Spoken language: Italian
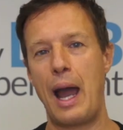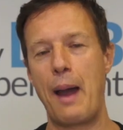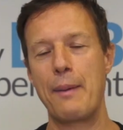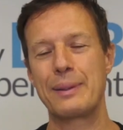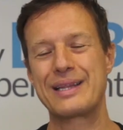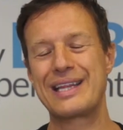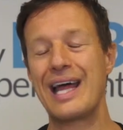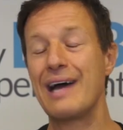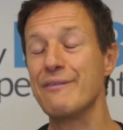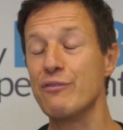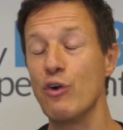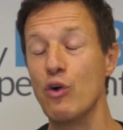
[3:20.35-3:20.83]

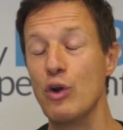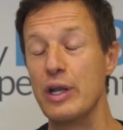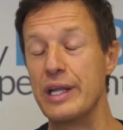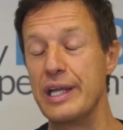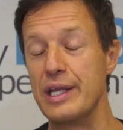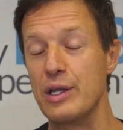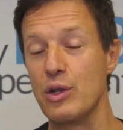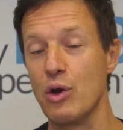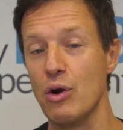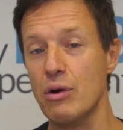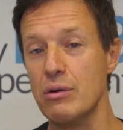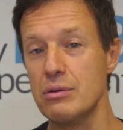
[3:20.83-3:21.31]
a
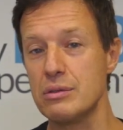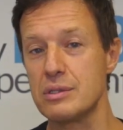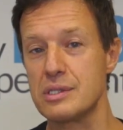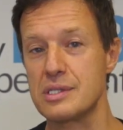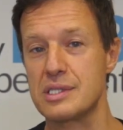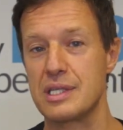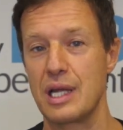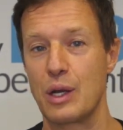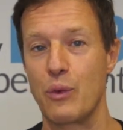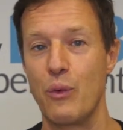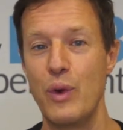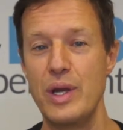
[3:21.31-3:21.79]
tavolino
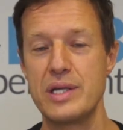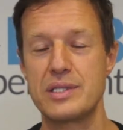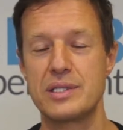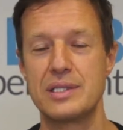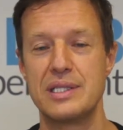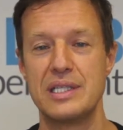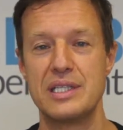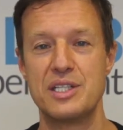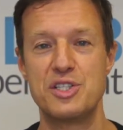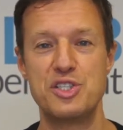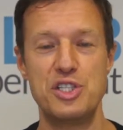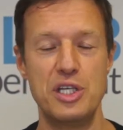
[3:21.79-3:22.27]
se
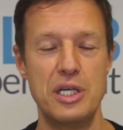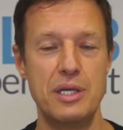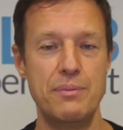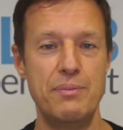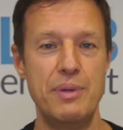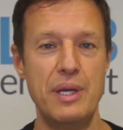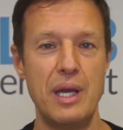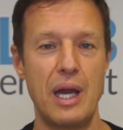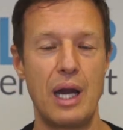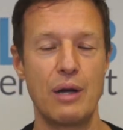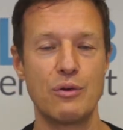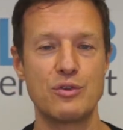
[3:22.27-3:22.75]
questi
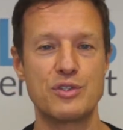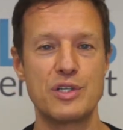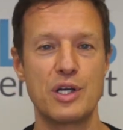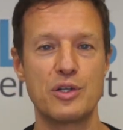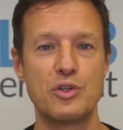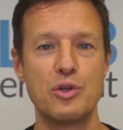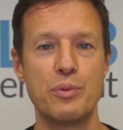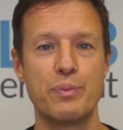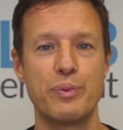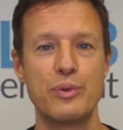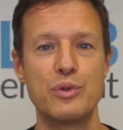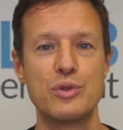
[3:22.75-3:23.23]
cibi a un
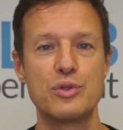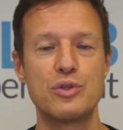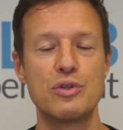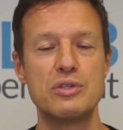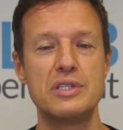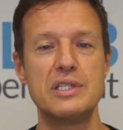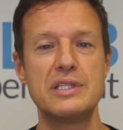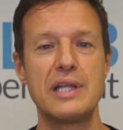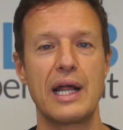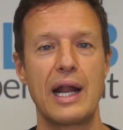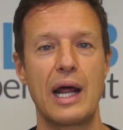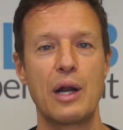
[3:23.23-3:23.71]
certo punto
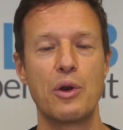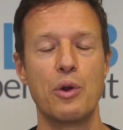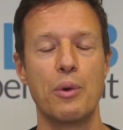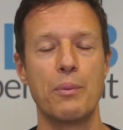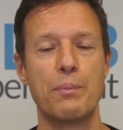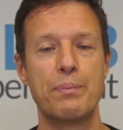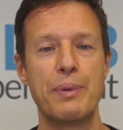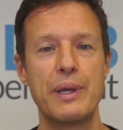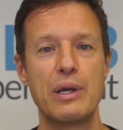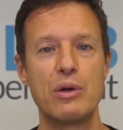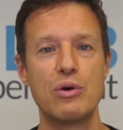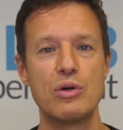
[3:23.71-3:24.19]
ti daranno
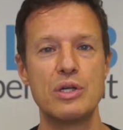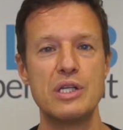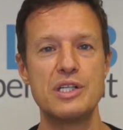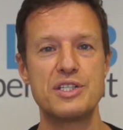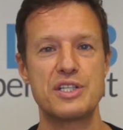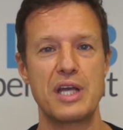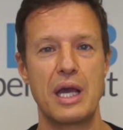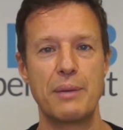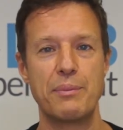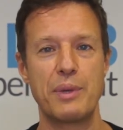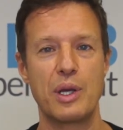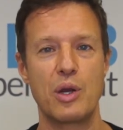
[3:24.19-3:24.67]
un picco
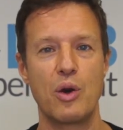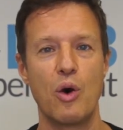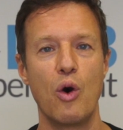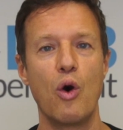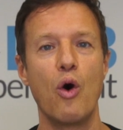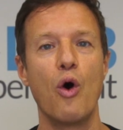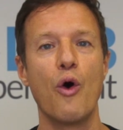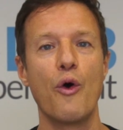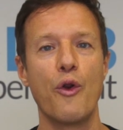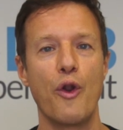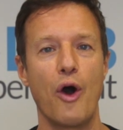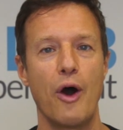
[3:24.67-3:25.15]

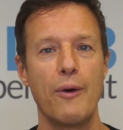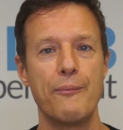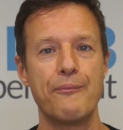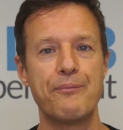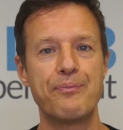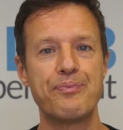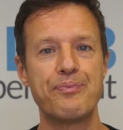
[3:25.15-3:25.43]
glicemico o no.